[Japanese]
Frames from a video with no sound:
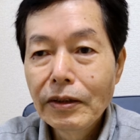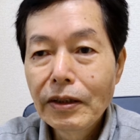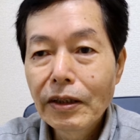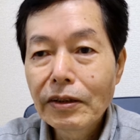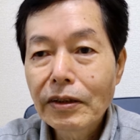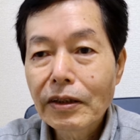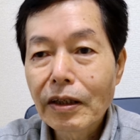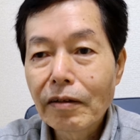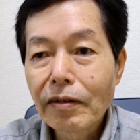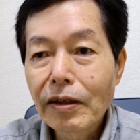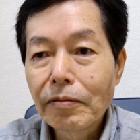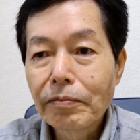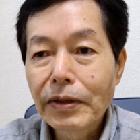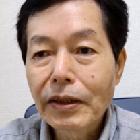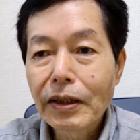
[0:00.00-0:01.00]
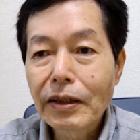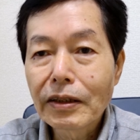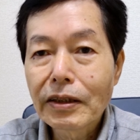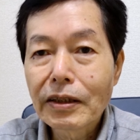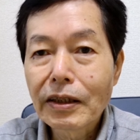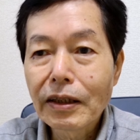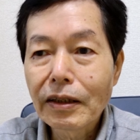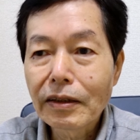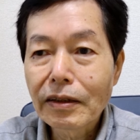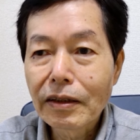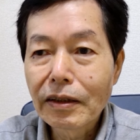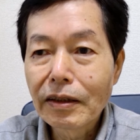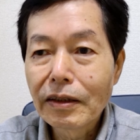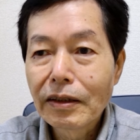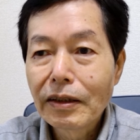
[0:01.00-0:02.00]
秀親はまだ息があっ
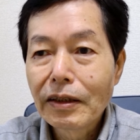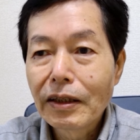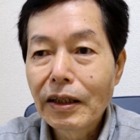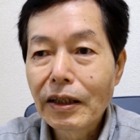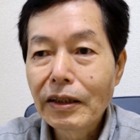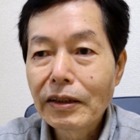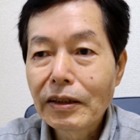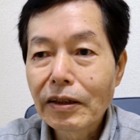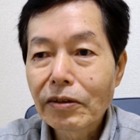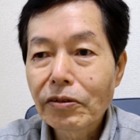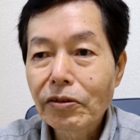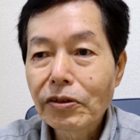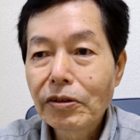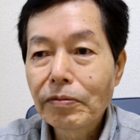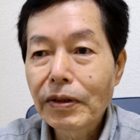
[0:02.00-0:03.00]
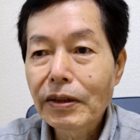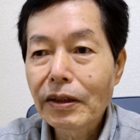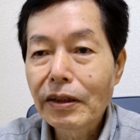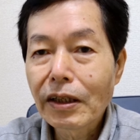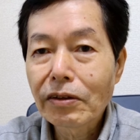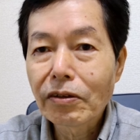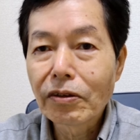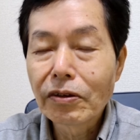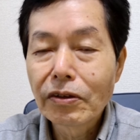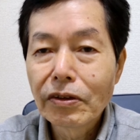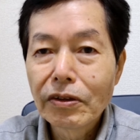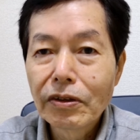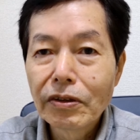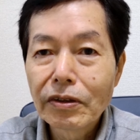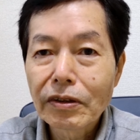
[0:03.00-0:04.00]
て、相手は豊政だと
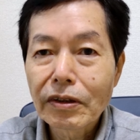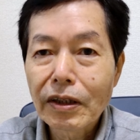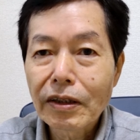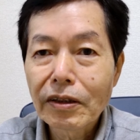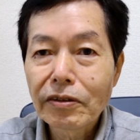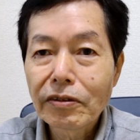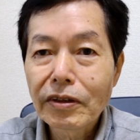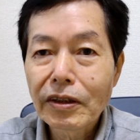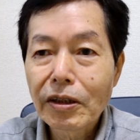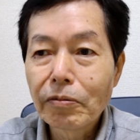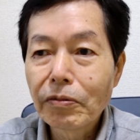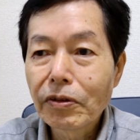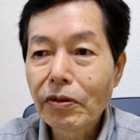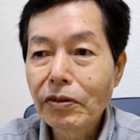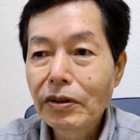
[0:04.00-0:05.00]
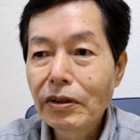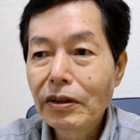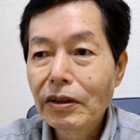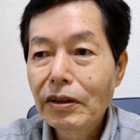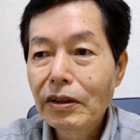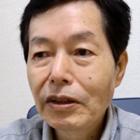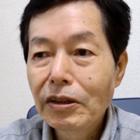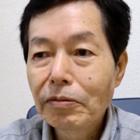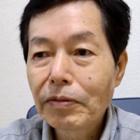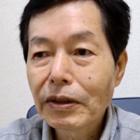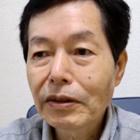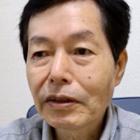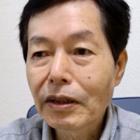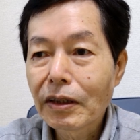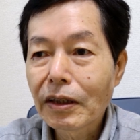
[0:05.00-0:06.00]
駆けつけた者に言い
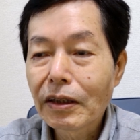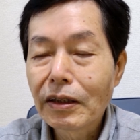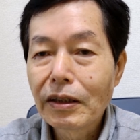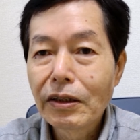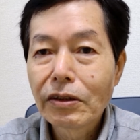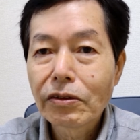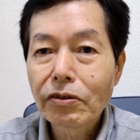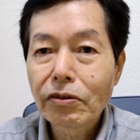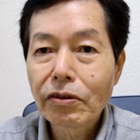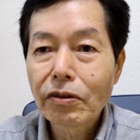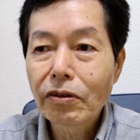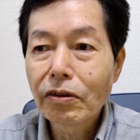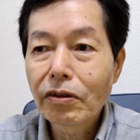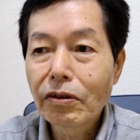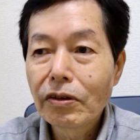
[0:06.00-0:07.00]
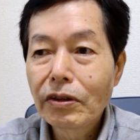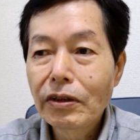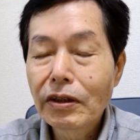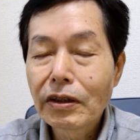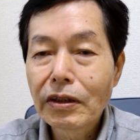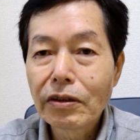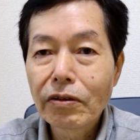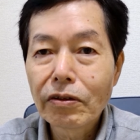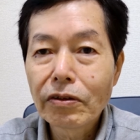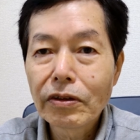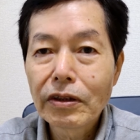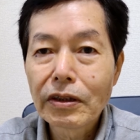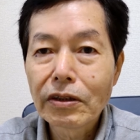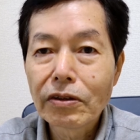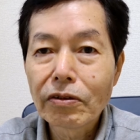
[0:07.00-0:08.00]
ましたが、その後、息を
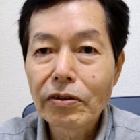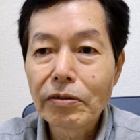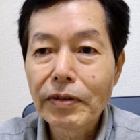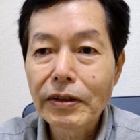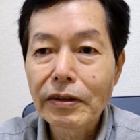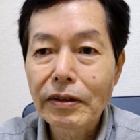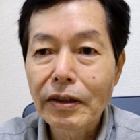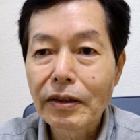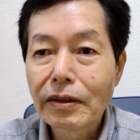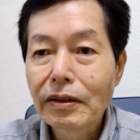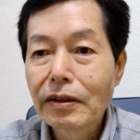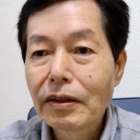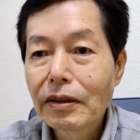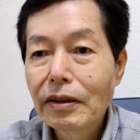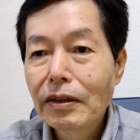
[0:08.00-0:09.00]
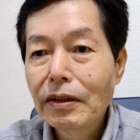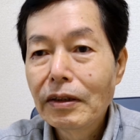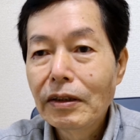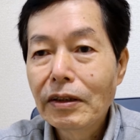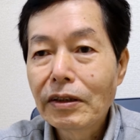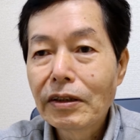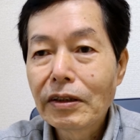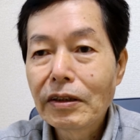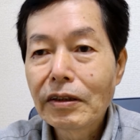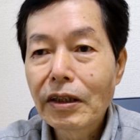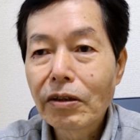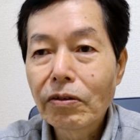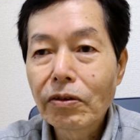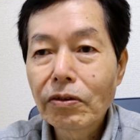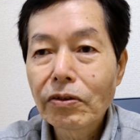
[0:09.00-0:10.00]
引き取りました。一時
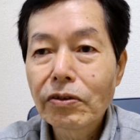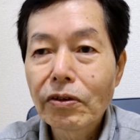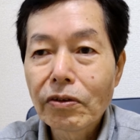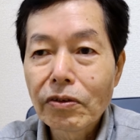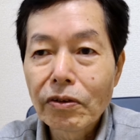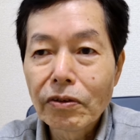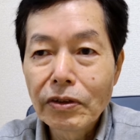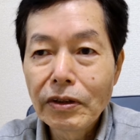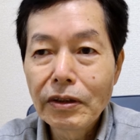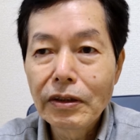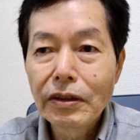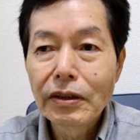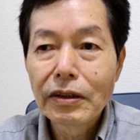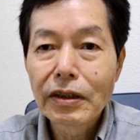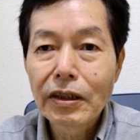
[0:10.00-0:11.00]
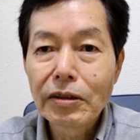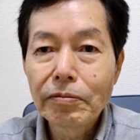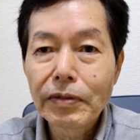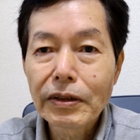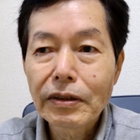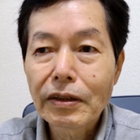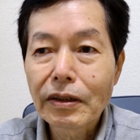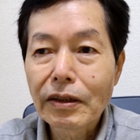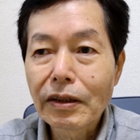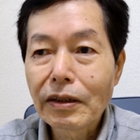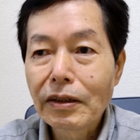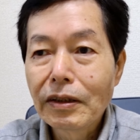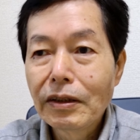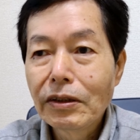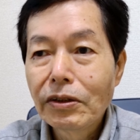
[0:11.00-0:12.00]
は大騒動になりました
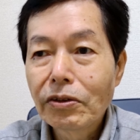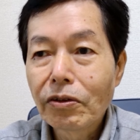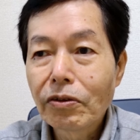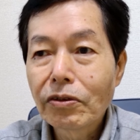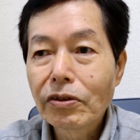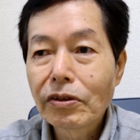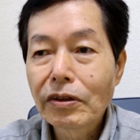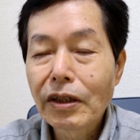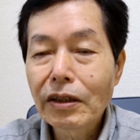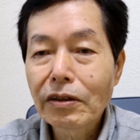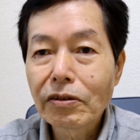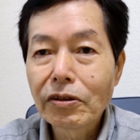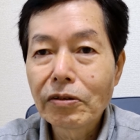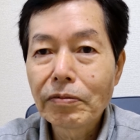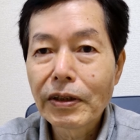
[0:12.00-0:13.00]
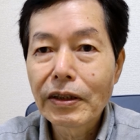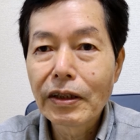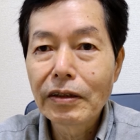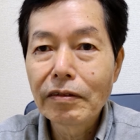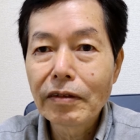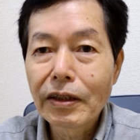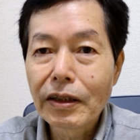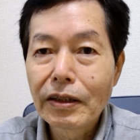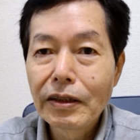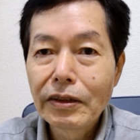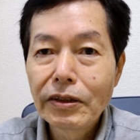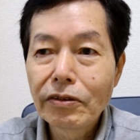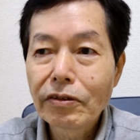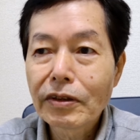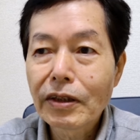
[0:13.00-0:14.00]
が、将軍が来るまでには
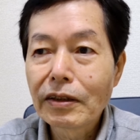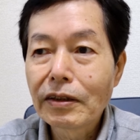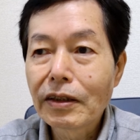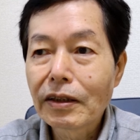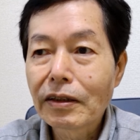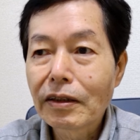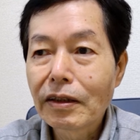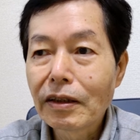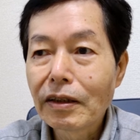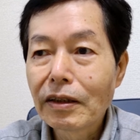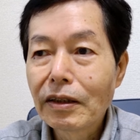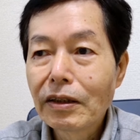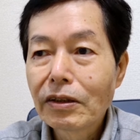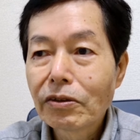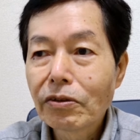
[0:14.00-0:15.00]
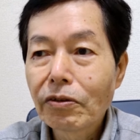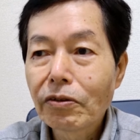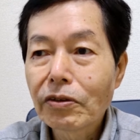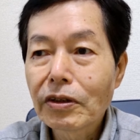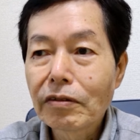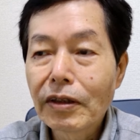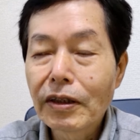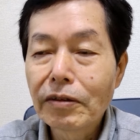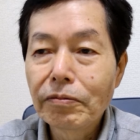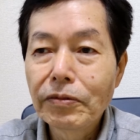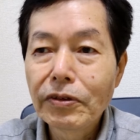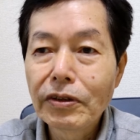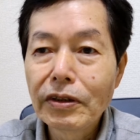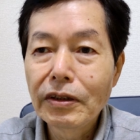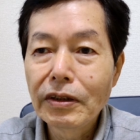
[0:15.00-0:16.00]
静かになって、葬儀は
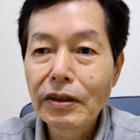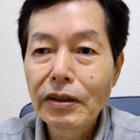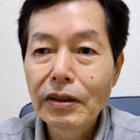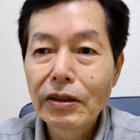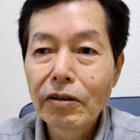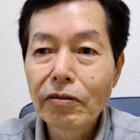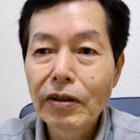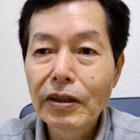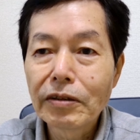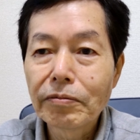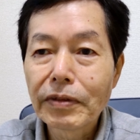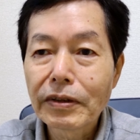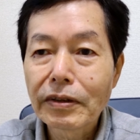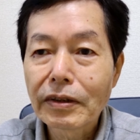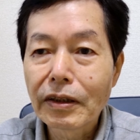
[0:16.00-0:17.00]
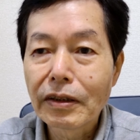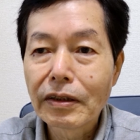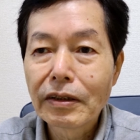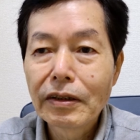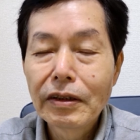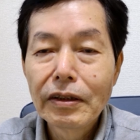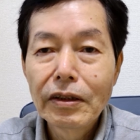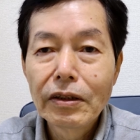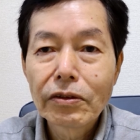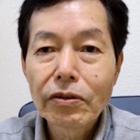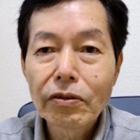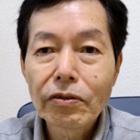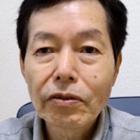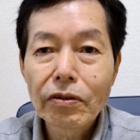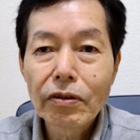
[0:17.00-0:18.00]
事に終わりました。
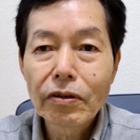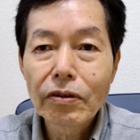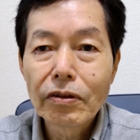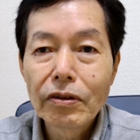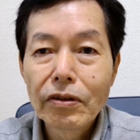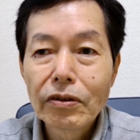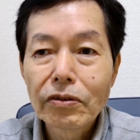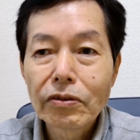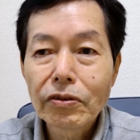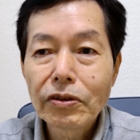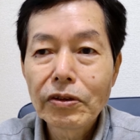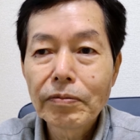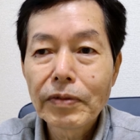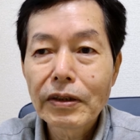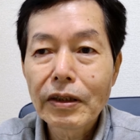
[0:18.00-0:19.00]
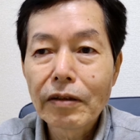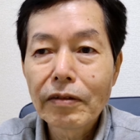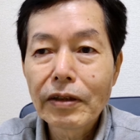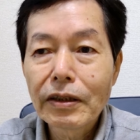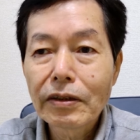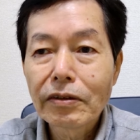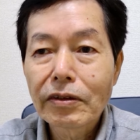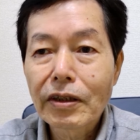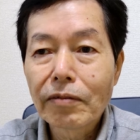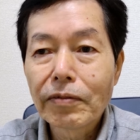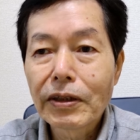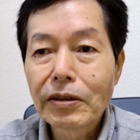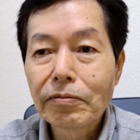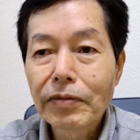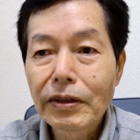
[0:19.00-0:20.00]
その後、利政は
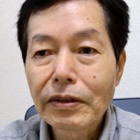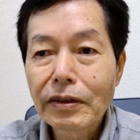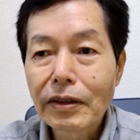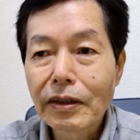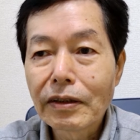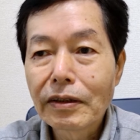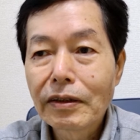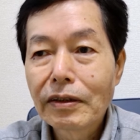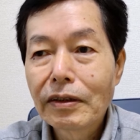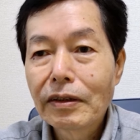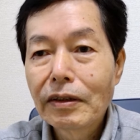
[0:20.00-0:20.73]
捕まりました。